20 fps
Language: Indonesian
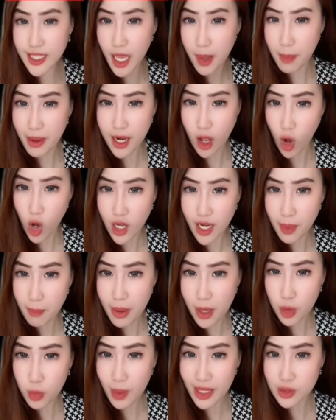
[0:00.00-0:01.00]
ada orang
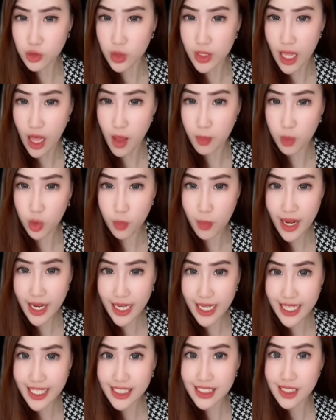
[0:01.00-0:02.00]
baru masuk ke dalam rumah
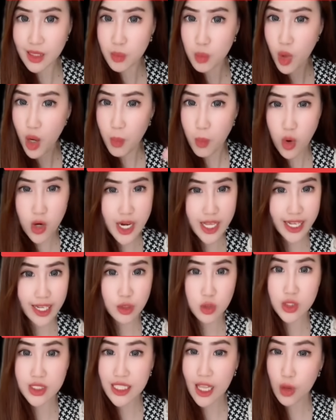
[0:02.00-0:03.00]
ini, semua boneka
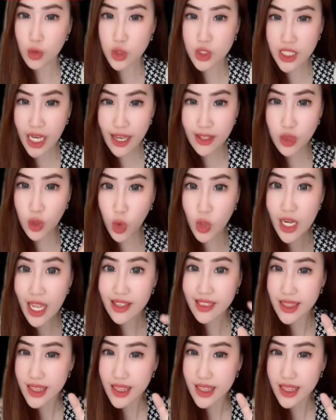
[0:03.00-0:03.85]
tuh selalu jatuh dan